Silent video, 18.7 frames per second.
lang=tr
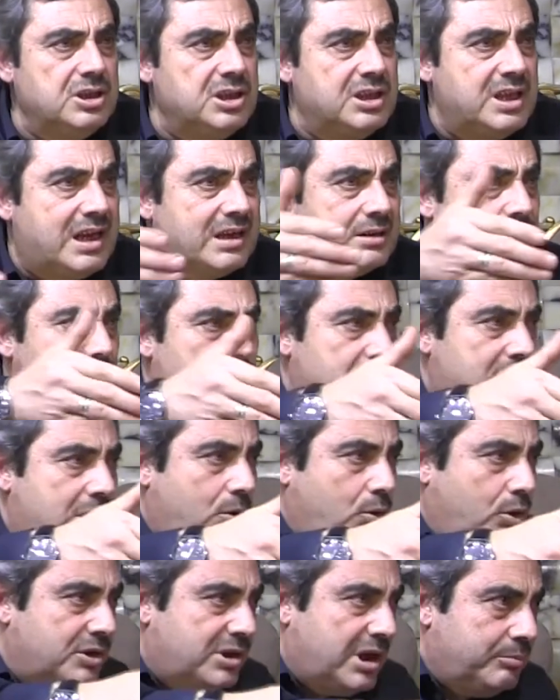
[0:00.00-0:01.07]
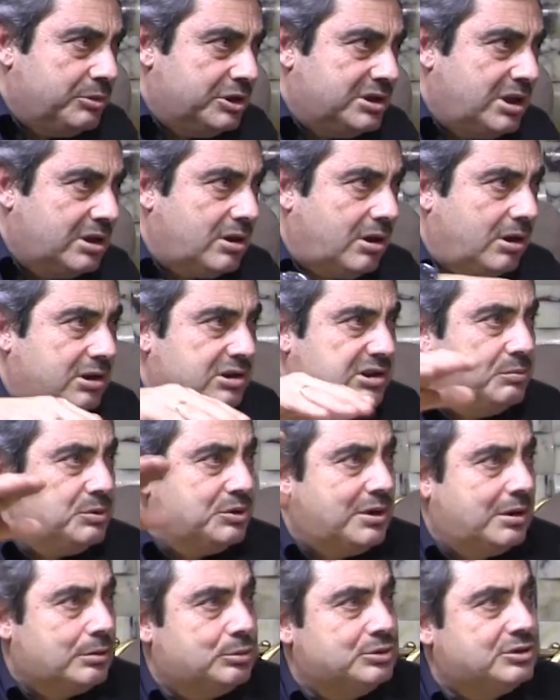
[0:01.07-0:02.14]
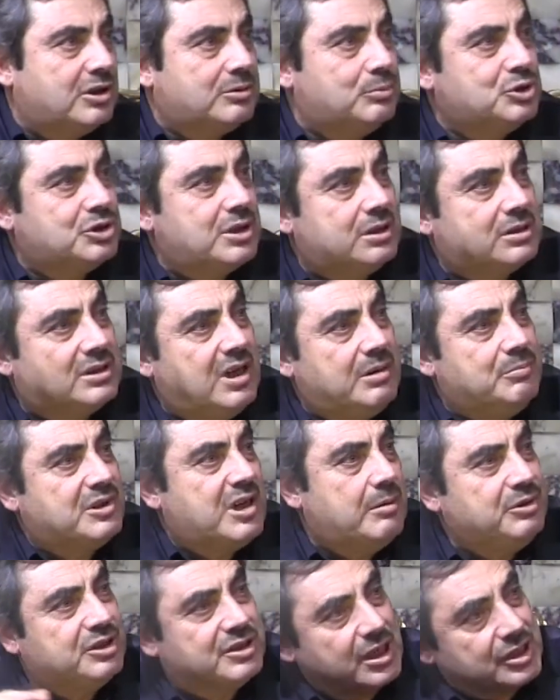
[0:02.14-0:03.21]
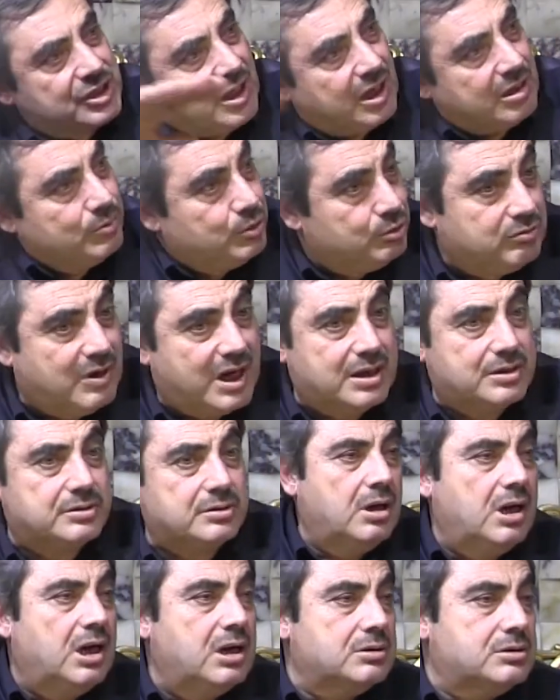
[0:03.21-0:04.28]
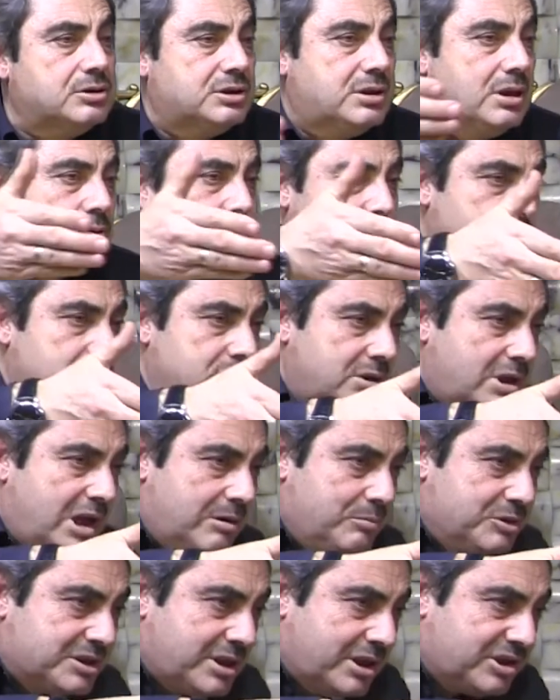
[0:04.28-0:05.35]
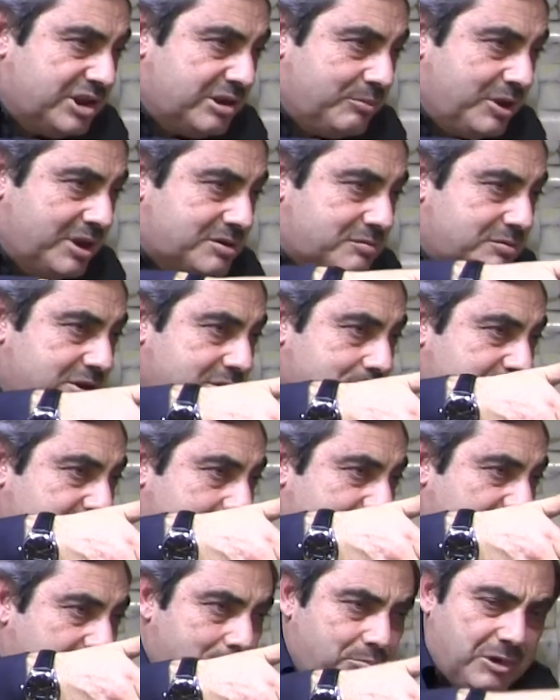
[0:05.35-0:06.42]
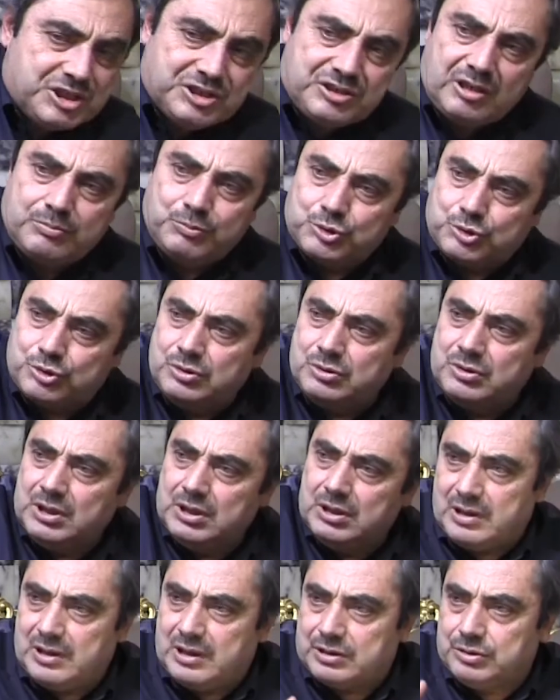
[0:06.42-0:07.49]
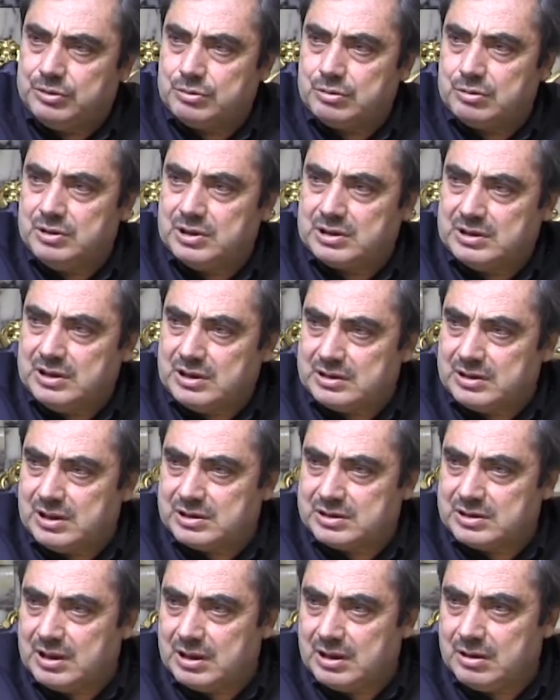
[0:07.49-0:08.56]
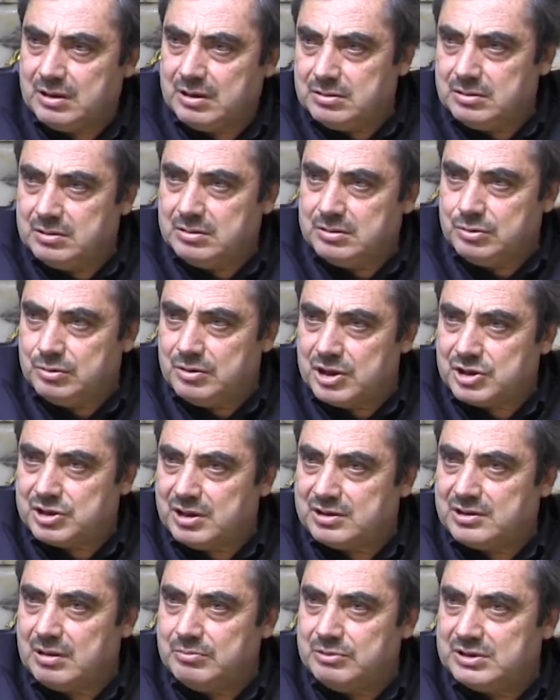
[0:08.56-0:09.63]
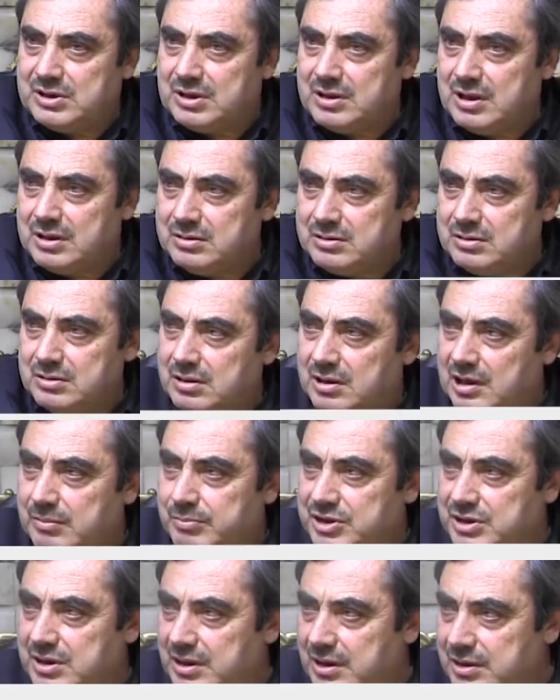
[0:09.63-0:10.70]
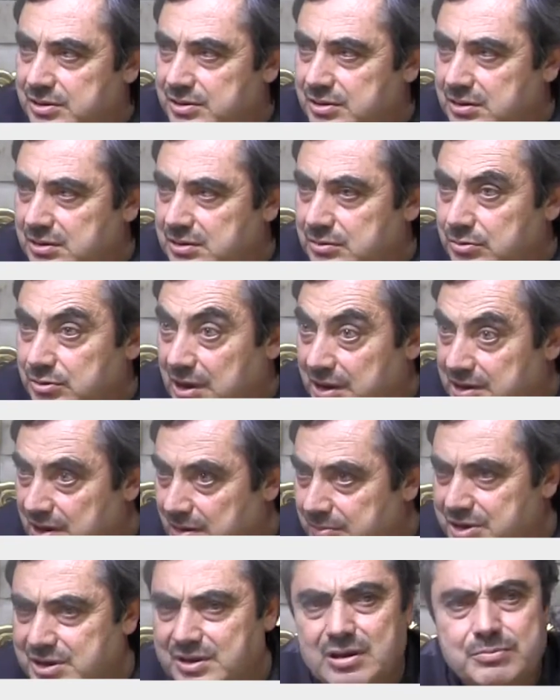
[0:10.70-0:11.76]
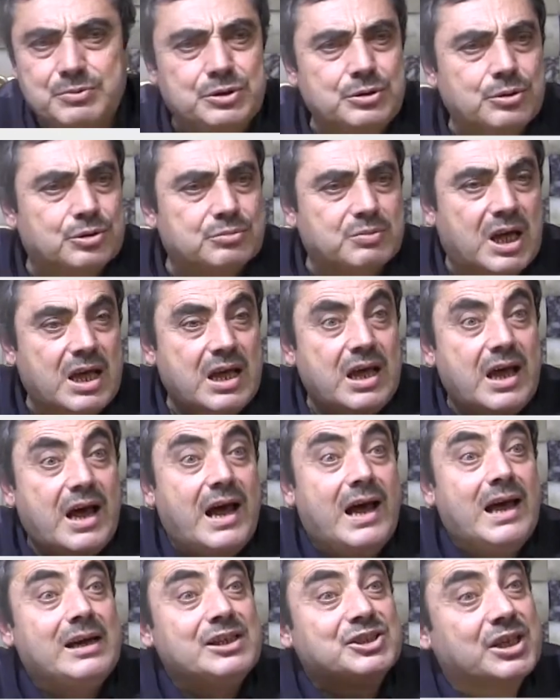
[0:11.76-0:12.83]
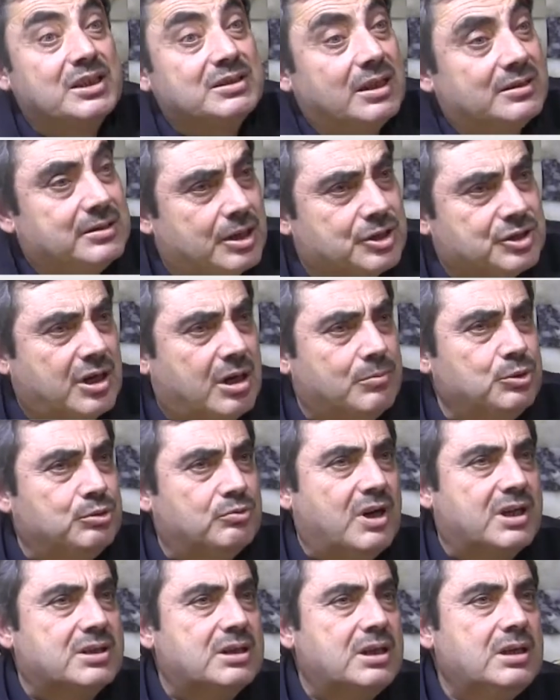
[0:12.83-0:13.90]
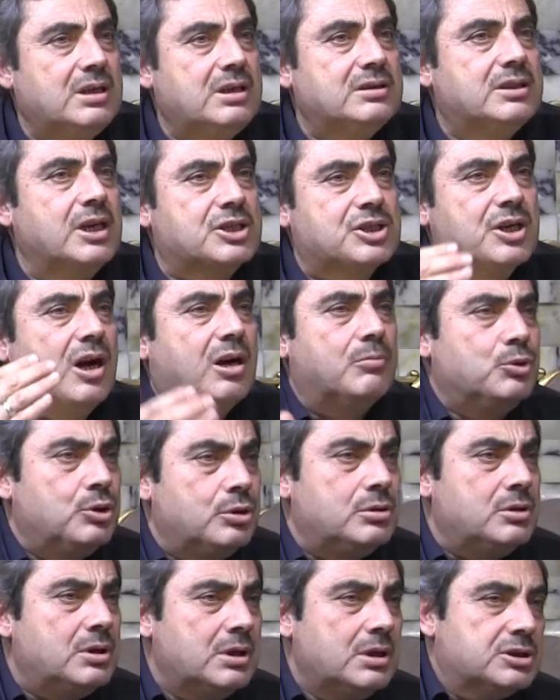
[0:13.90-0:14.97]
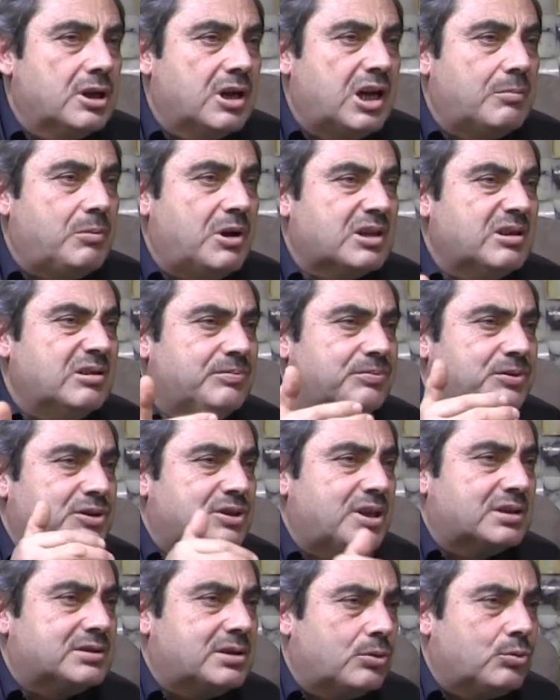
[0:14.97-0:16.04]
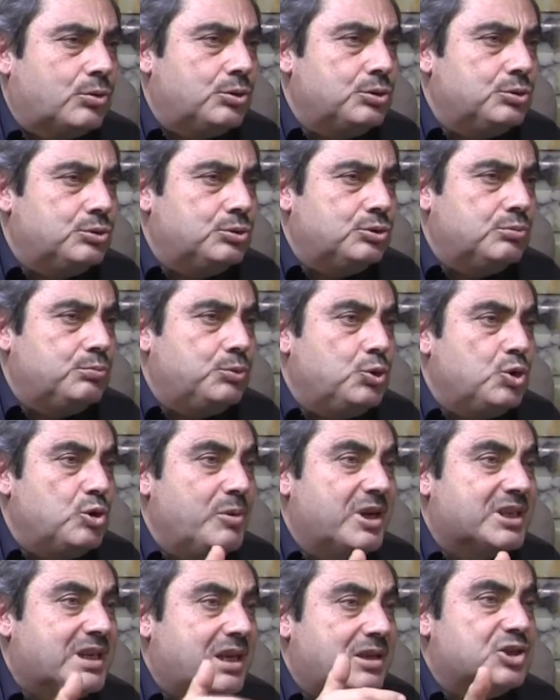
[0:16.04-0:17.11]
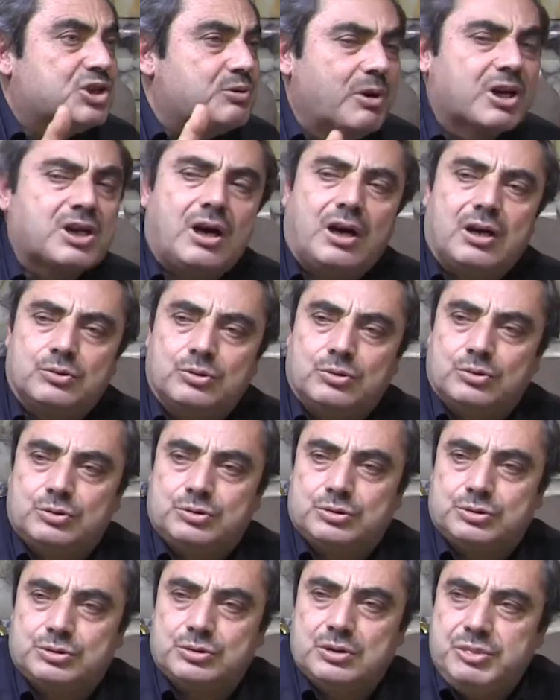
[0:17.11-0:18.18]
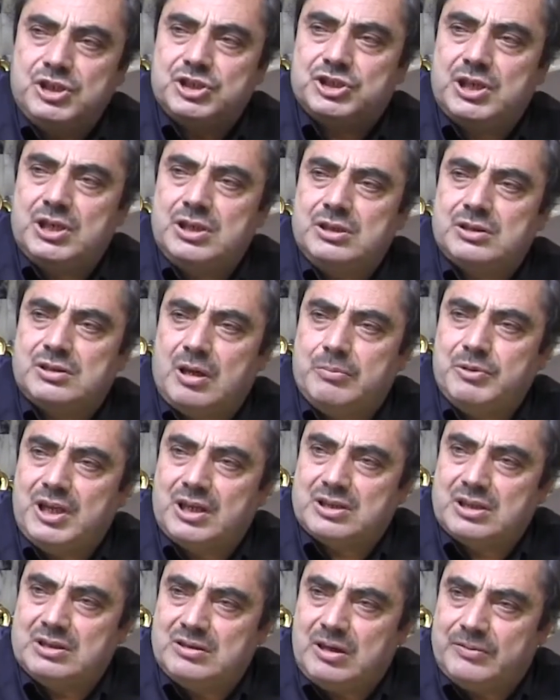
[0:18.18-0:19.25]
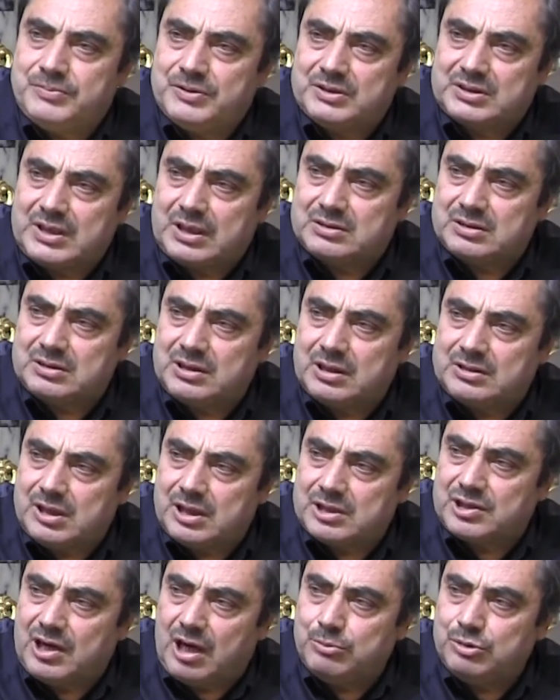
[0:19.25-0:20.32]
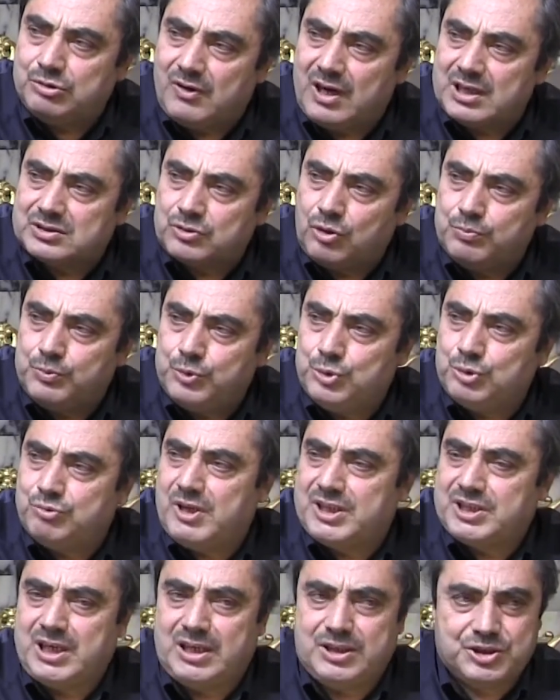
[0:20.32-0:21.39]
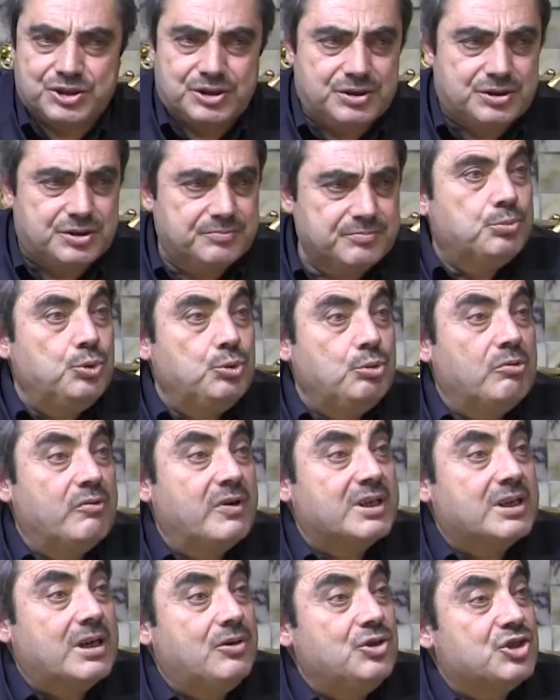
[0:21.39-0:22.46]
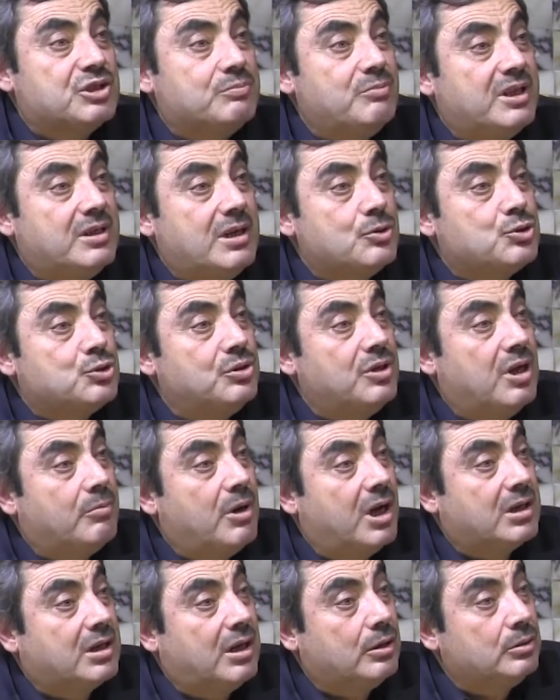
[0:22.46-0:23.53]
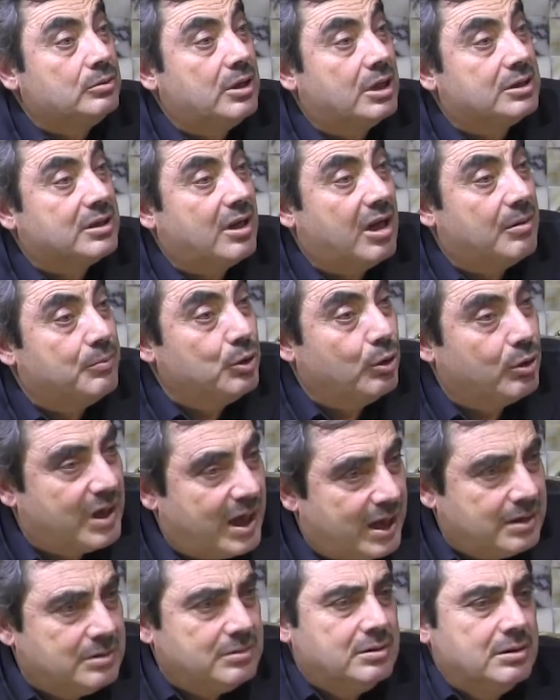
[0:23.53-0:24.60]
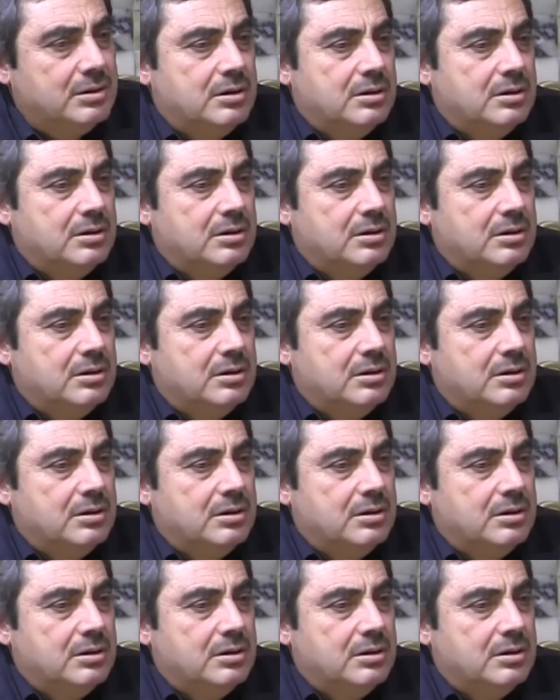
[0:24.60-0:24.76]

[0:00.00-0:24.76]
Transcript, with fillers: Dinler de öyle. 10 emirden 6666 emire bir tekamül var. Ha işte dün elbise giymesini bilmeyen beşer bugün elektronik neredeyse e, güneşle temizlenen elbiseler çıktı. Uzay gemisine biniyoruz bak. Her şeyde tekamül tekamül var. Tekamül Cenab-ı Hakk'ın fıtrata koyduğu büyüme gelişme kanunudur. Bir şeyin tabiatında fıtratında tekamül varsa o büyür ve gelişir. Büyüme gelişme neşinema kanuna tabi olan